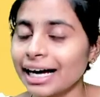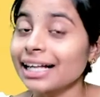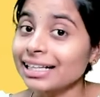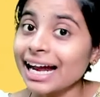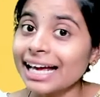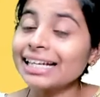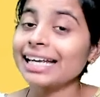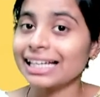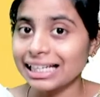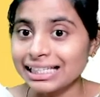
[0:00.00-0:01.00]
அந்த
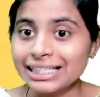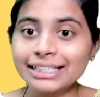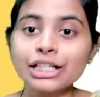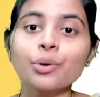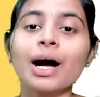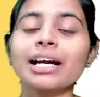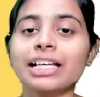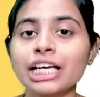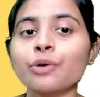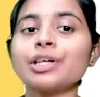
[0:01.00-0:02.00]
நயனில் என்ன இருக்குது
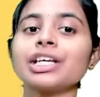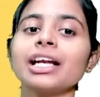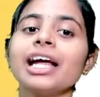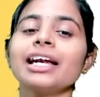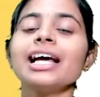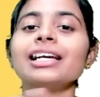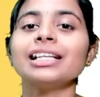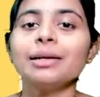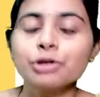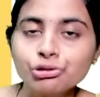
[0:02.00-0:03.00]
குவாட்ரட்டிக் ஈக்குவேஷன்னா என்ன
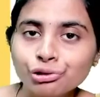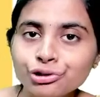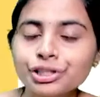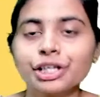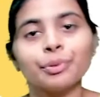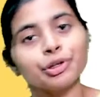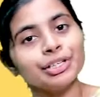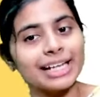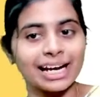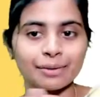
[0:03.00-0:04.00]
அதுலேருந்து எப்படி சொல்யூஷன்
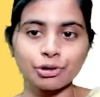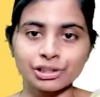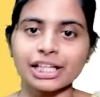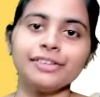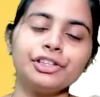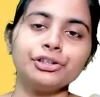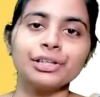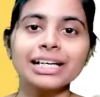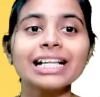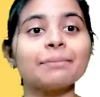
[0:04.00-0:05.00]
கண்டுபிடிக்கணும் எல்லாமே ஒரு தனி வீடியோ
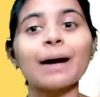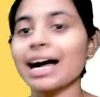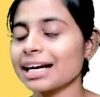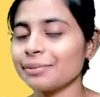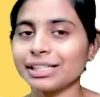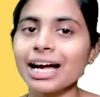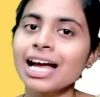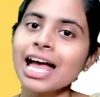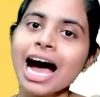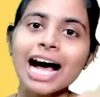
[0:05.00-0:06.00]
இருக்குது அதை பார்க்கல அப்படின்னா
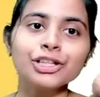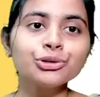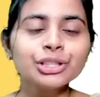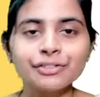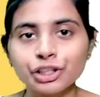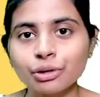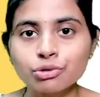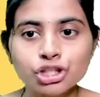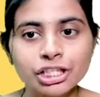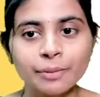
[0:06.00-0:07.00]
அதையும் இந்த வீடியோ
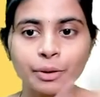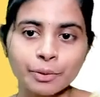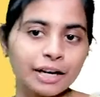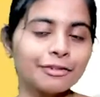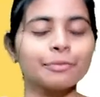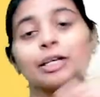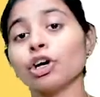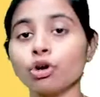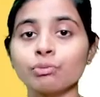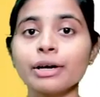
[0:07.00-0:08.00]
முடிஞ்சதுக்கப்புறம் போய் ரெஃபர்
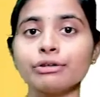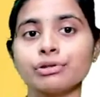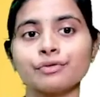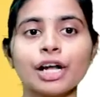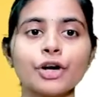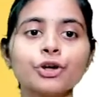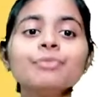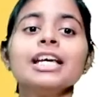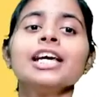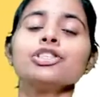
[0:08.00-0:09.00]
பண்ணுங்கள் ரொம்ப யூஸ்ஃபுல்லாக
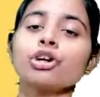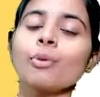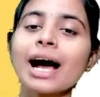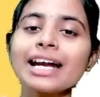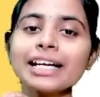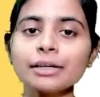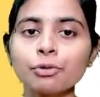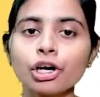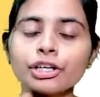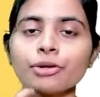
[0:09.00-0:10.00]
இருக்கும் ஸோ குவாரடிக்
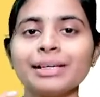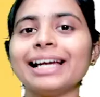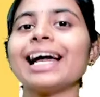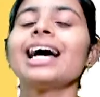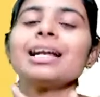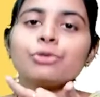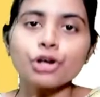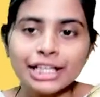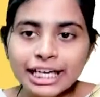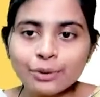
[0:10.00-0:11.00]
பாலினாமியல்னா
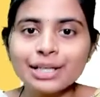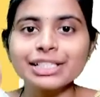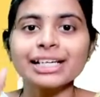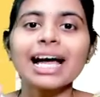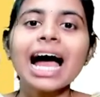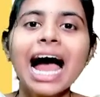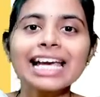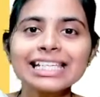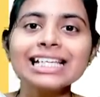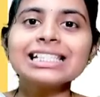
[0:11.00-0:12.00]
நம்மளோட ஈக்குவேஷனில்
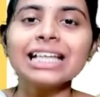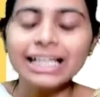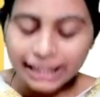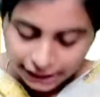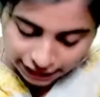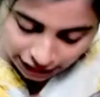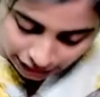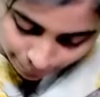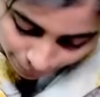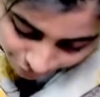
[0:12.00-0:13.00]
ஹையஸ்ட்
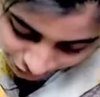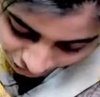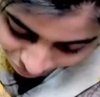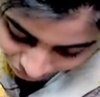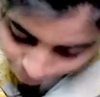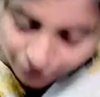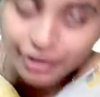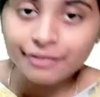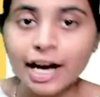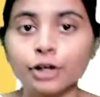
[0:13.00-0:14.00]
டிகிரியான பவர்
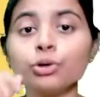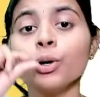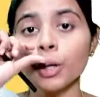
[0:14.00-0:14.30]
பவர் வேல்யூ